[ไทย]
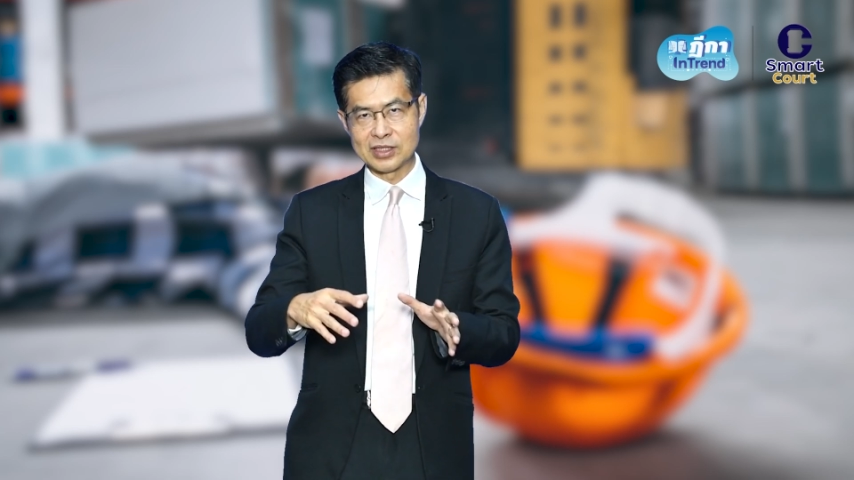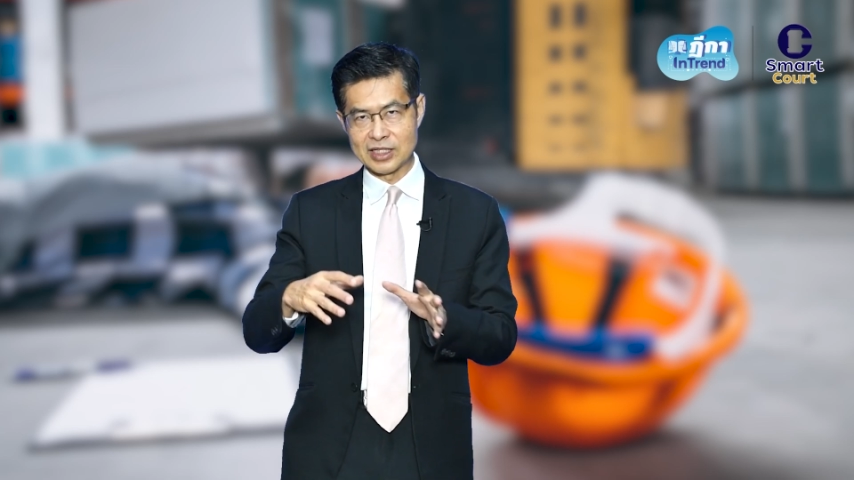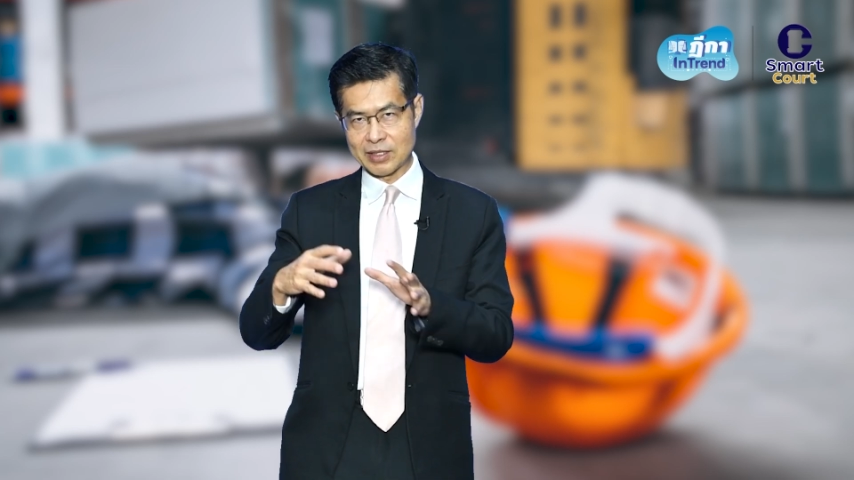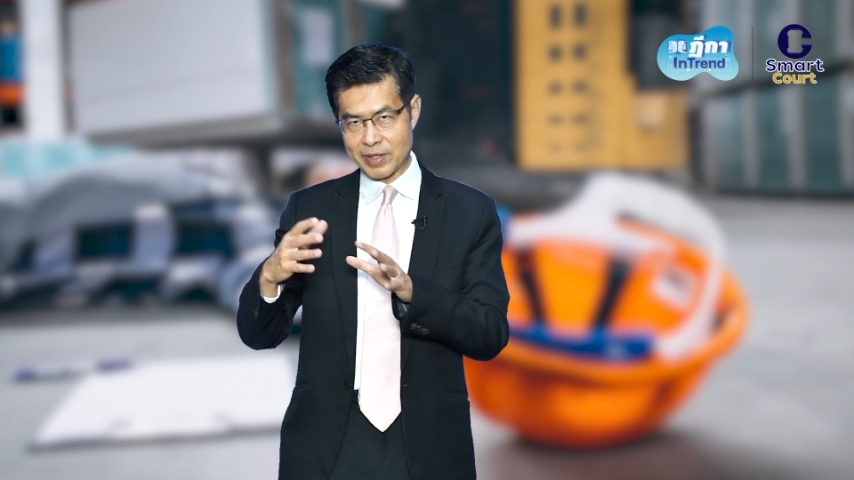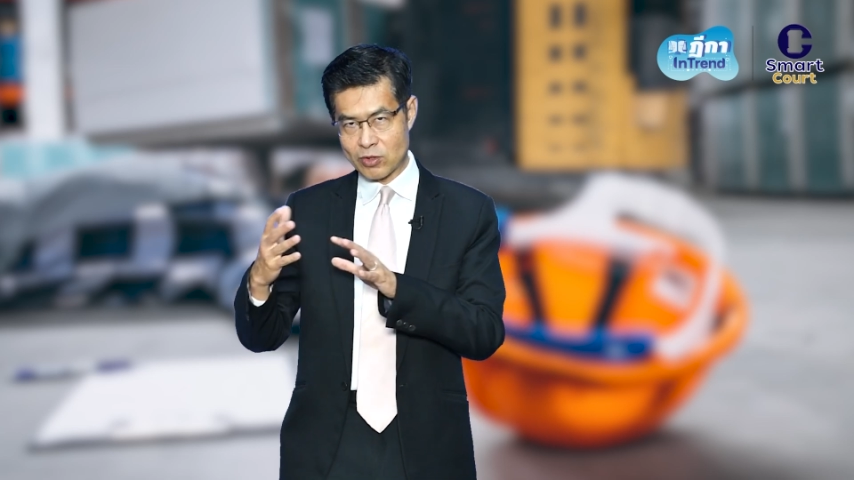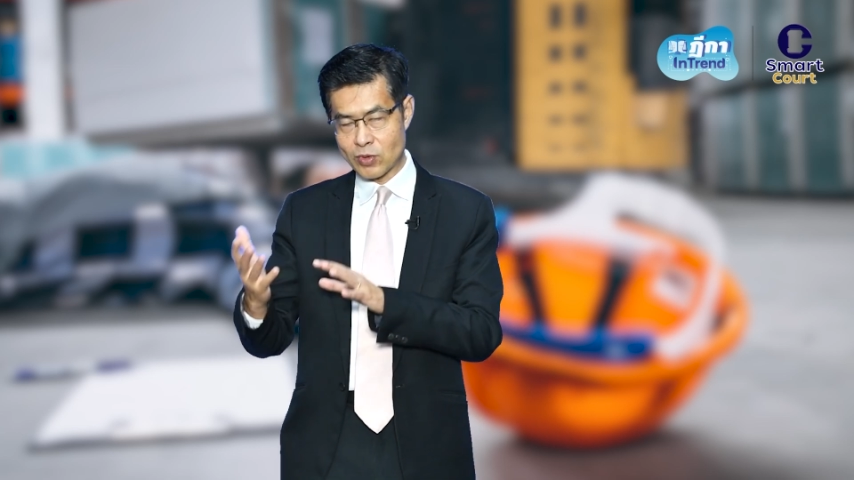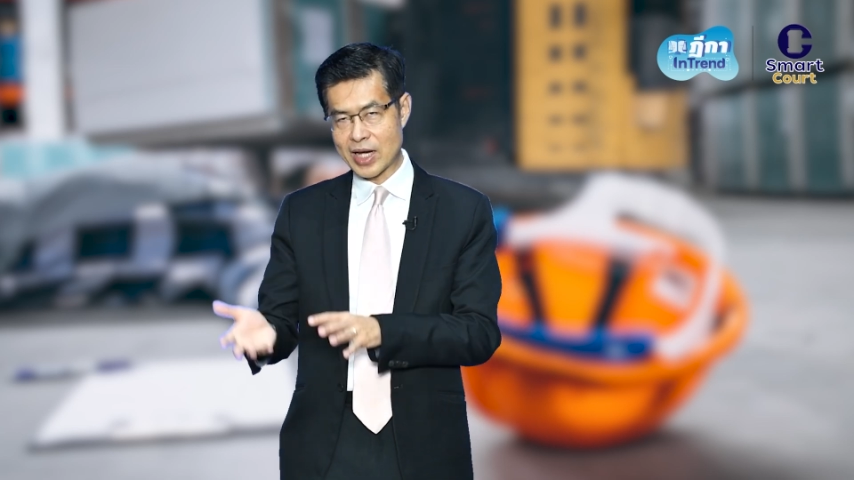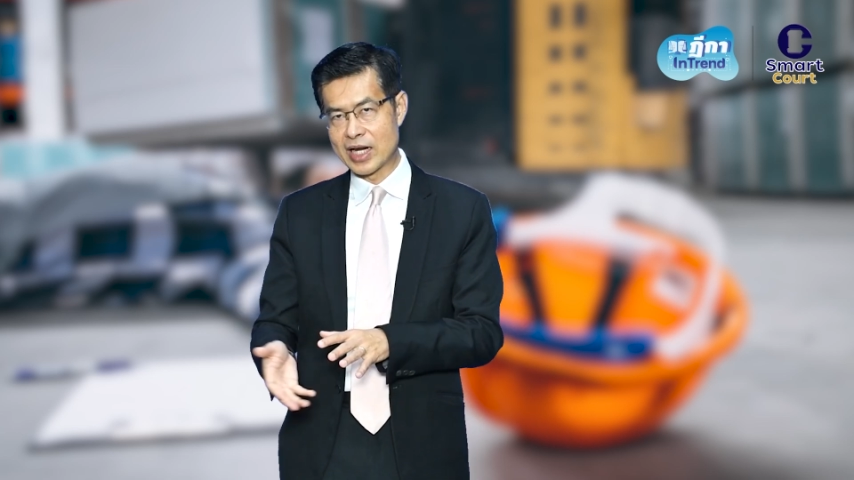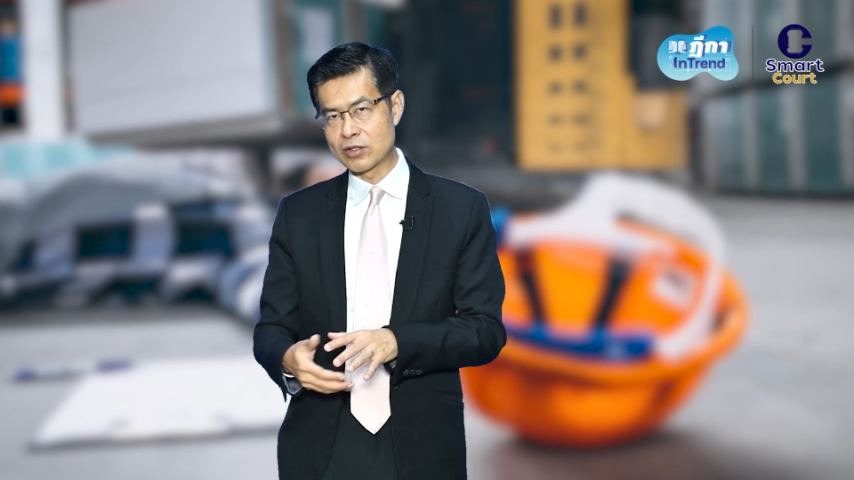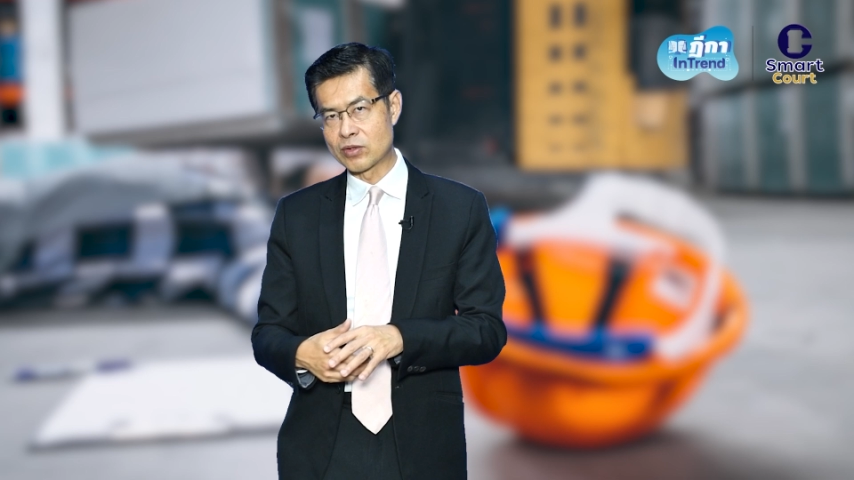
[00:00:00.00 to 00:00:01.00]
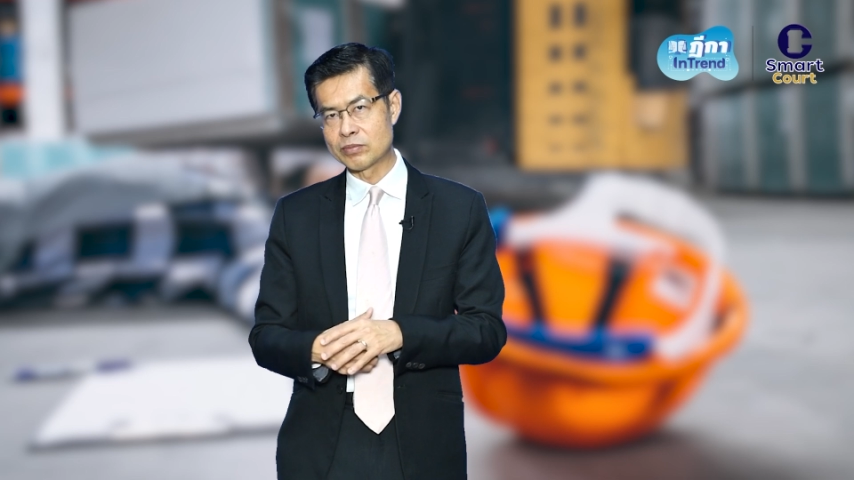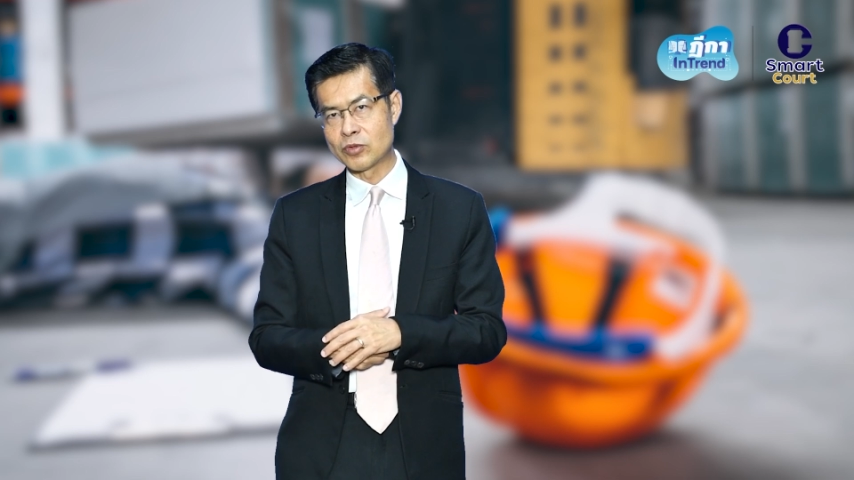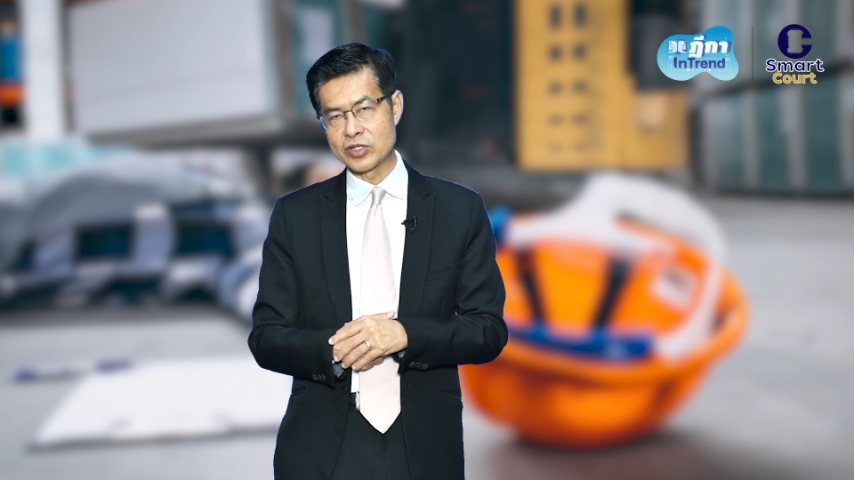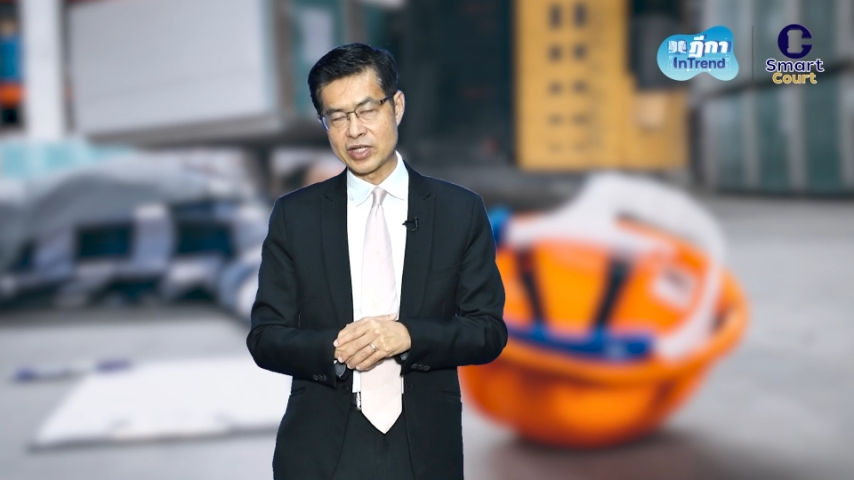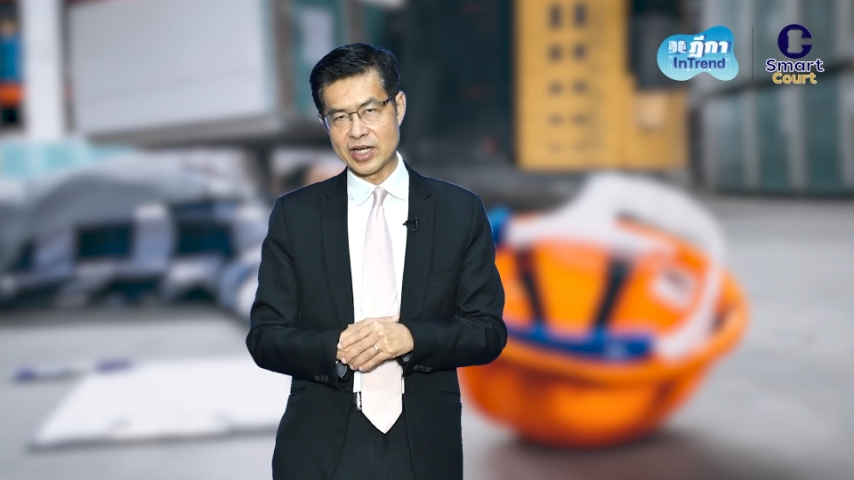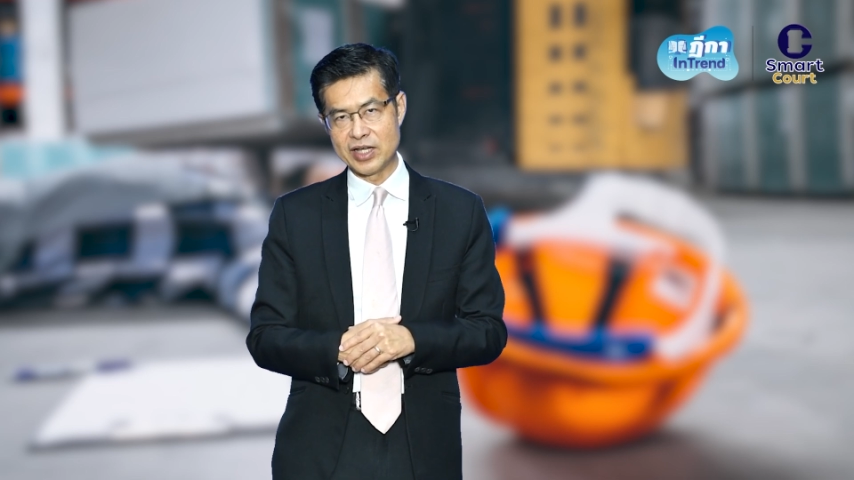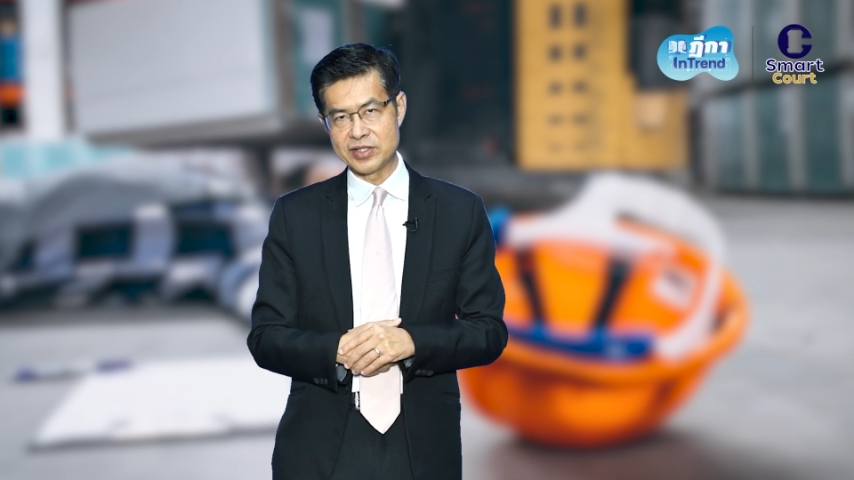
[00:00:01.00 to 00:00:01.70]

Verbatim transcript: ทำให้โรงงานของบริษัทเอ